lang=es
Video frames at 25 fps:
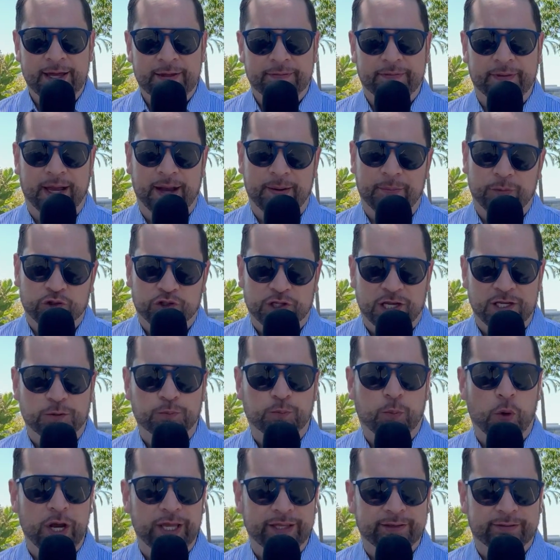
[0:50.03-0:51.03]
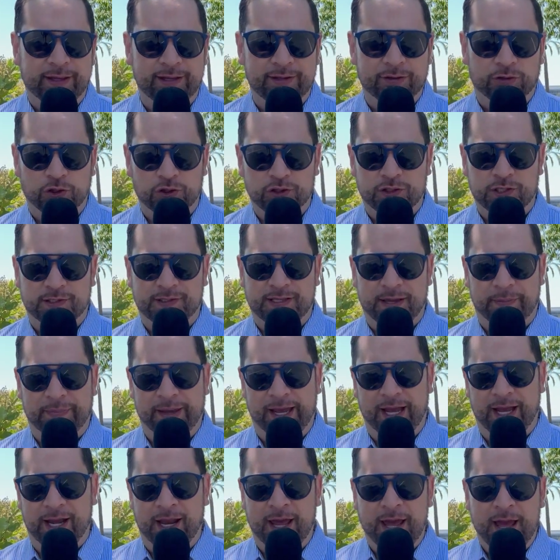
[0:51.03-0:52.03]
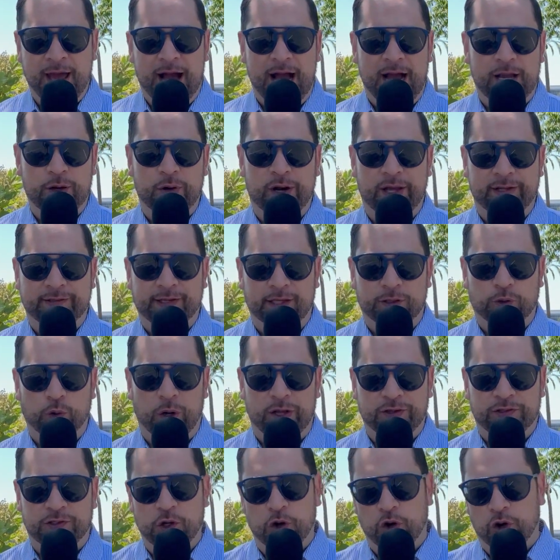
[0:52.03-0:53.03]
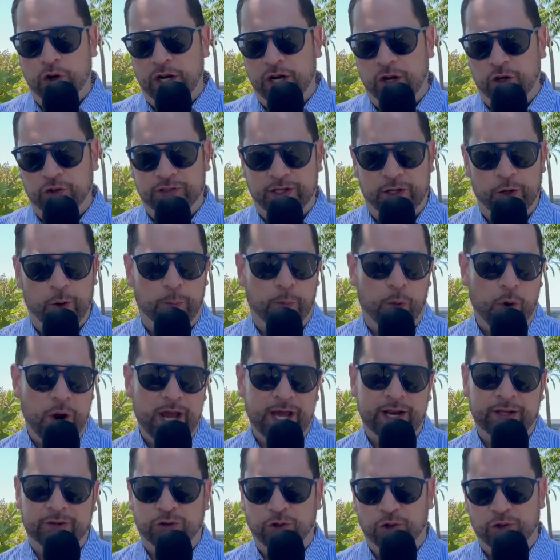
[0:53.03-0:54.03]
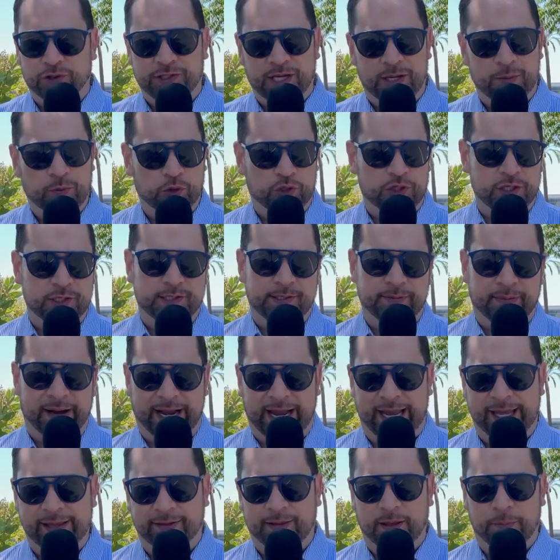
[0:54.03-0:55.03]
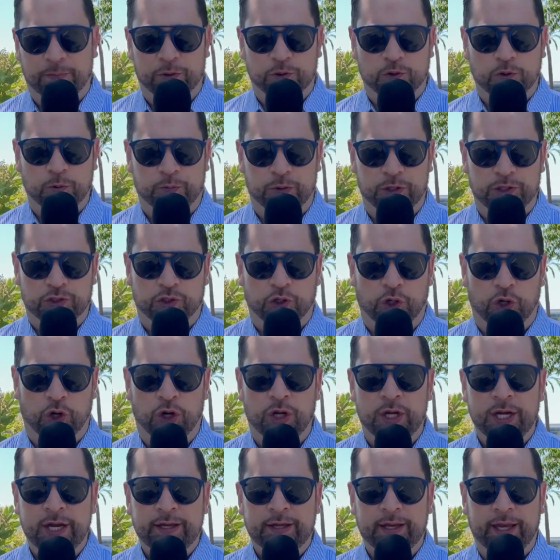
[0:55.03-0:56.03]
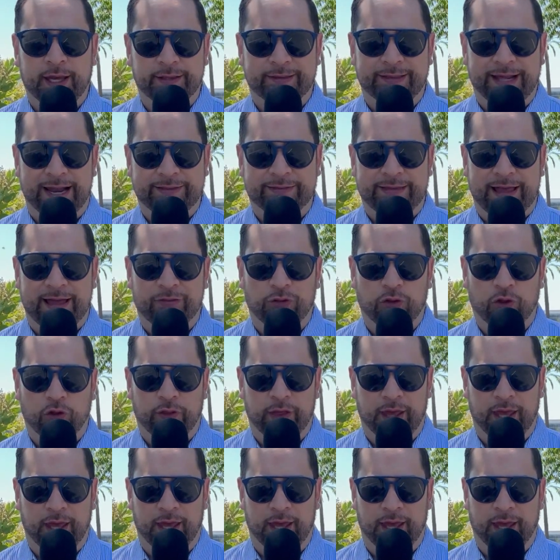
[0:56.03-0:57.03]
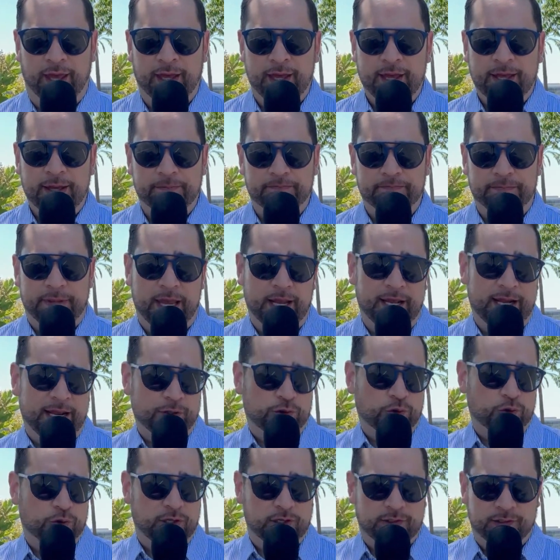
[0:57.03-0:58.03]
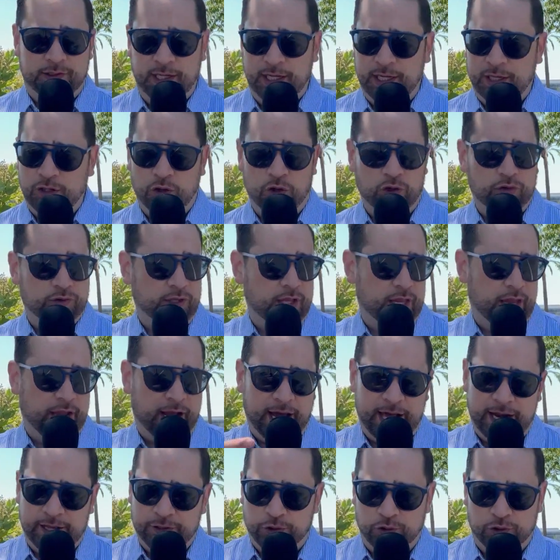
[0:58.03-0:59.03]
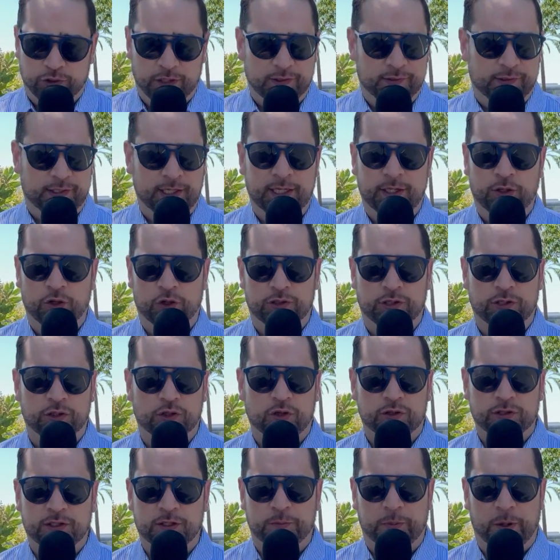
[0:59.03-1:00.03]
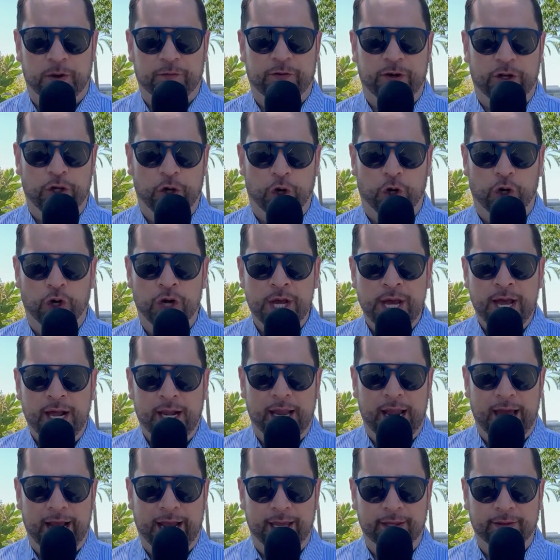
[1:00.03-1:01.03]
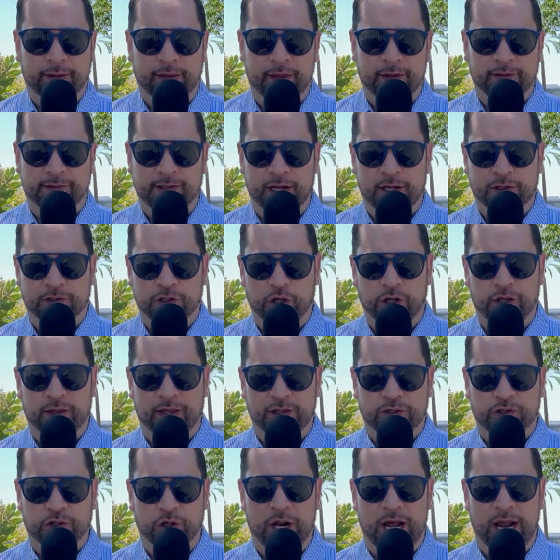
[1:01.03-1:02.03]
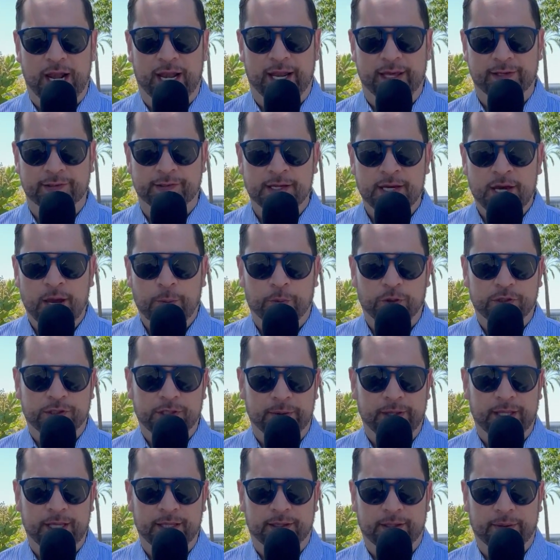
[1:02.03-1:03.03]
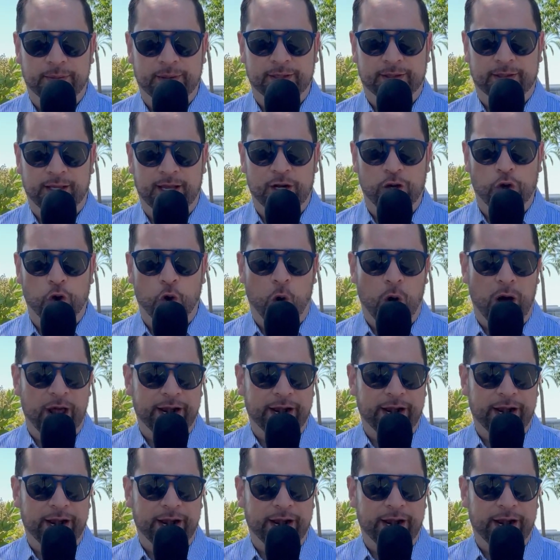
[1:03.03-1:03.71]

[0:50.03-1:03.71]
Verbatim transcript: Digamos que es puente, entonces también hay una saturación en los aeropuertos, hay muchísima gente, por supuesto, eh, tratando de, ir a sus destinos, de llegar a sus destinos, entonces prefirió la gente de selecciones nacionales, pues evidentemente no